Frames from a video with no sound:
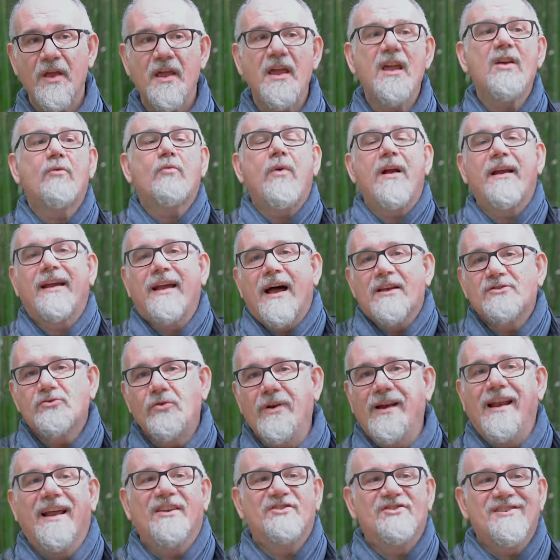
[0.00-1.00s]
In quel caso
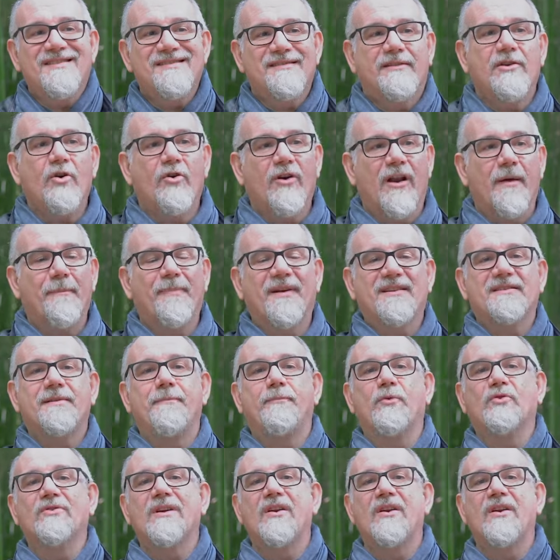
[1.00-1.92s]
lì la gestione, per esempio,